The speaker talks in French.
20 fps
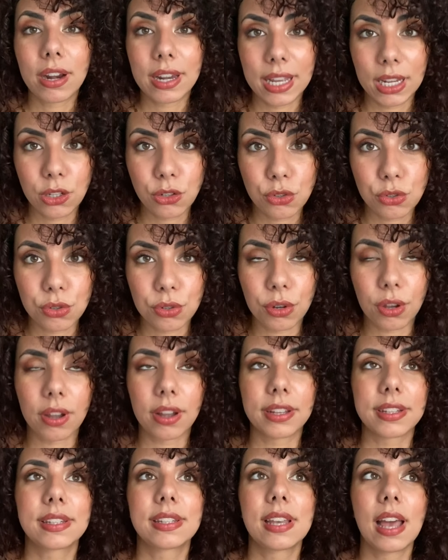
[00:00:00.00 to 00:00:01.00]
lecture,
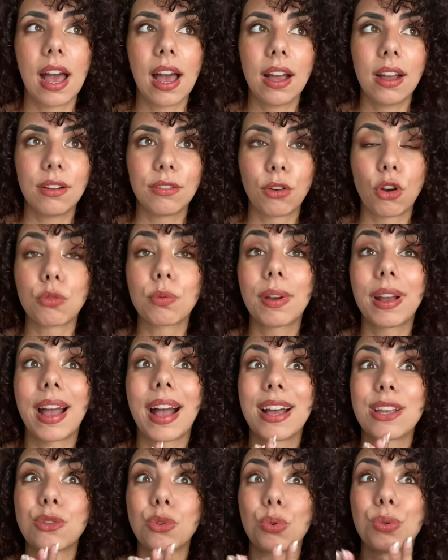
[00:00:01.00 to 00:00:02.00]
ça, franchement,
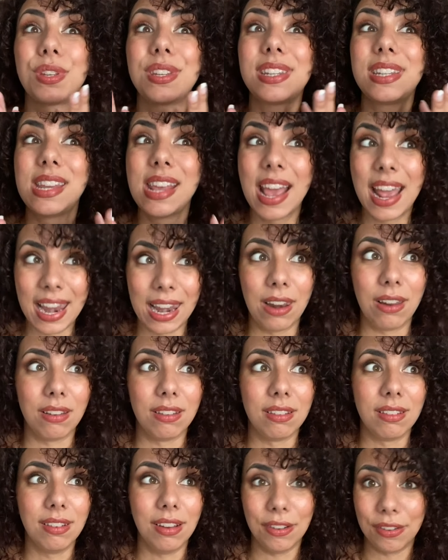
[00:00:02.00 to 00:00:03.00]
grâce au ciel.
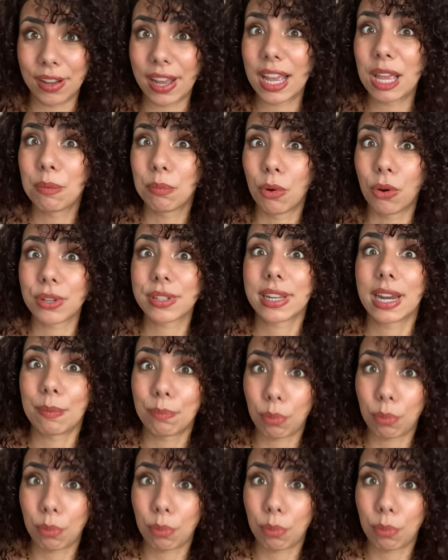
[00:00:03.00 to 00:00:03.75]
Vraiment, c'est la